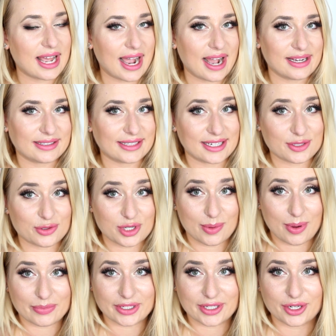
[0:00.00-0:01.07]
ale teraz już
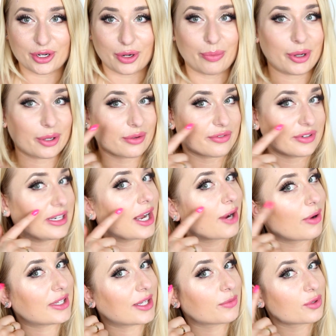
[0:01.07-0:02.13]
nie mam takich oporów i
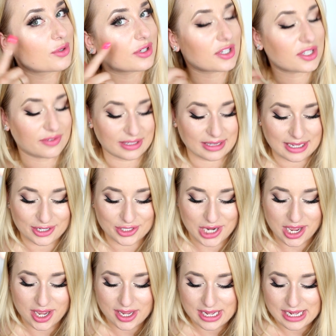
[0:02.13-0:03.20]
nakładam dużo
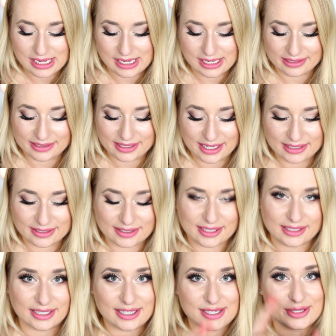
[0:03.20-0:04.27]
rozświetlacza. E, trend
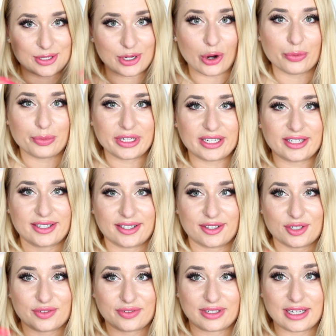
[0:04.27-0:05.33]
ten taki strobing,
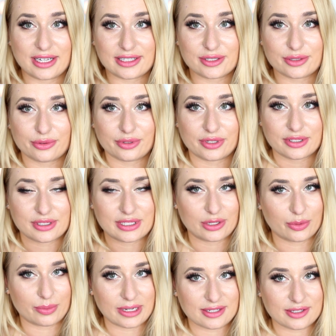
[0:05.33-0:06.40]
rozświetlanie skóry
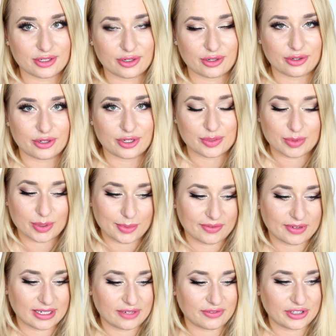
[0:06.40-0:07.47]
zostało bardzo
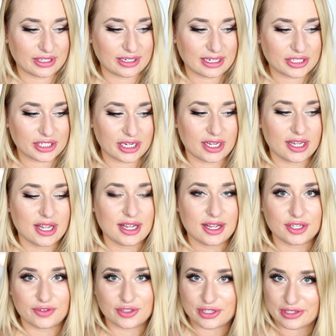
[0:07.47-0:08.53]
rozpromowane w internecie.
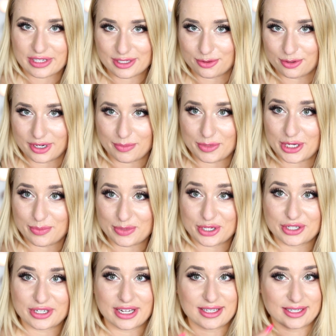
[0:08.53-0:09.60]
Świecąca skóra mi nie
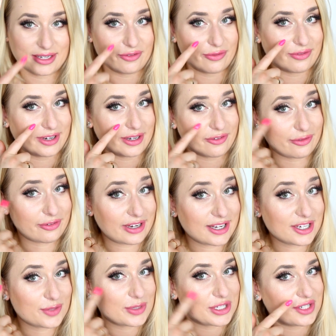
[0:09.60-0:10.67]
przeszkadza,
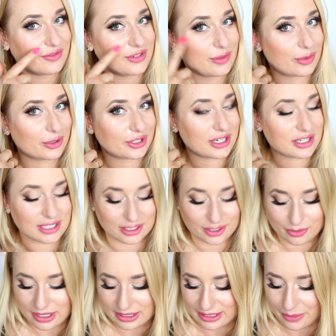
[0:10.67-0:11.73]
wręcz przeciwnie podkreśla
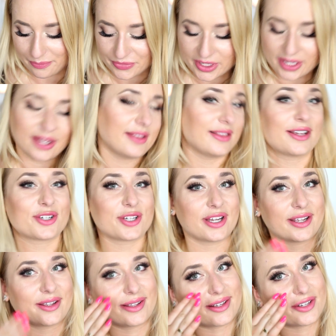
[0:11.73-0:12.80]
to ładnie
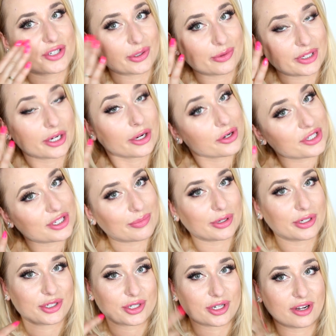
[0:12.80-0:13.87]
nasze e, szczególnie kości
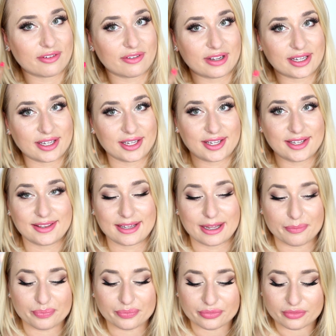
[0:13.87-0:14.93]
policzkowe i
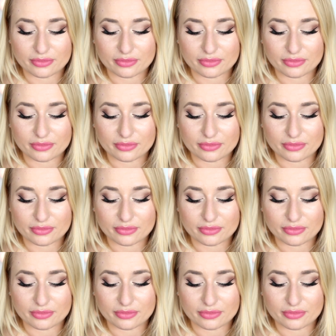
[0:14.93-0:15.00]
inne